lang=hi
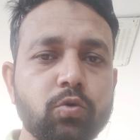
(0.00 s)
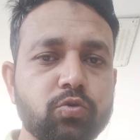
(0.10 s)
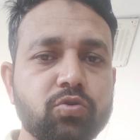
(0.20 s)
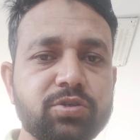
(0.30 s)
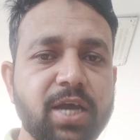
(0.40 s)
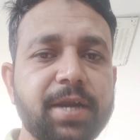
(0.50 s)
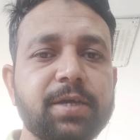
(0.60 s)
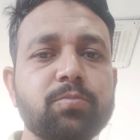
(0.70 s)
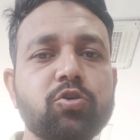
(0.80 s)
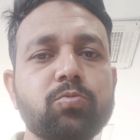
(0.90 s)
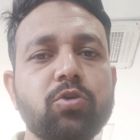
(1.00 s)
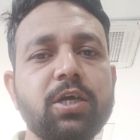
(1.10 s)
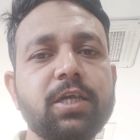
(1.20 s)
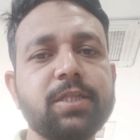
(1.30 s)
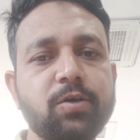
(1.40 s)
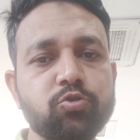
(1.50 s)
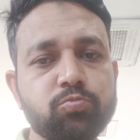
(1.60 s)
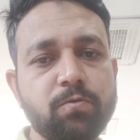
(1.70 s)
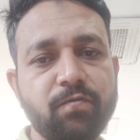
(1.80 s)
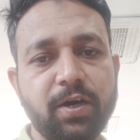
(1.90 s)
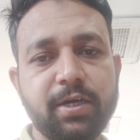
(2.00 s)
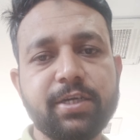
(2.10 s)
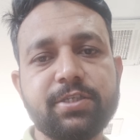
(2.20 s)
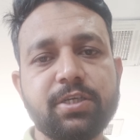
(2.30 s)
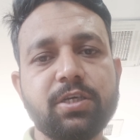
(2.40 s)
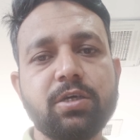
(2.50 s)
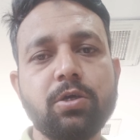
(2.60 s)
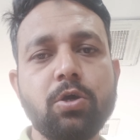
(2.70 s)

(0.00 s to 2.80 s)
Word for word: उसको साइनिंग बोर्ड बोला जाता है उसमें वेल्डर चाहिए